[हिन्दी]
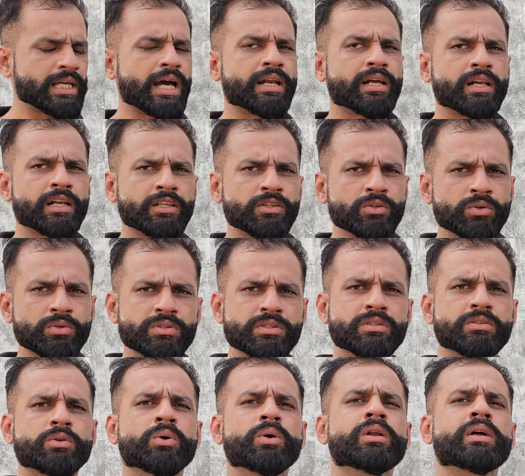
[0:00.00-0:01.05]
तैयार करे दूध
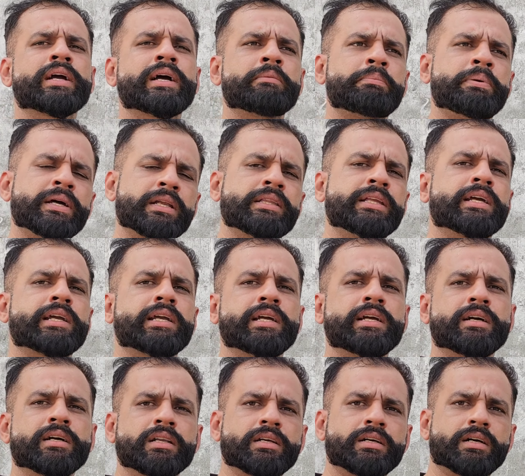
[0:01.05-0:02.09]
तोल के फिर
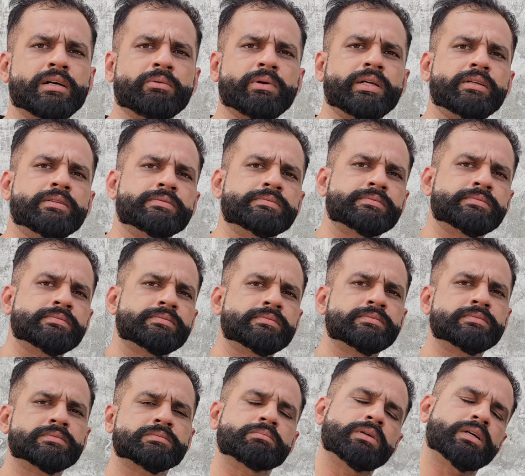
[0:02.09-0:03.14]
देखेंगे अगली कार्रवाई
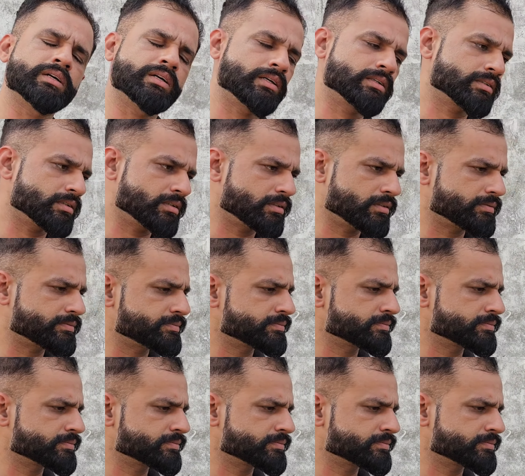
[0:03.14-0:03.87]
फिर देखो बस हाँ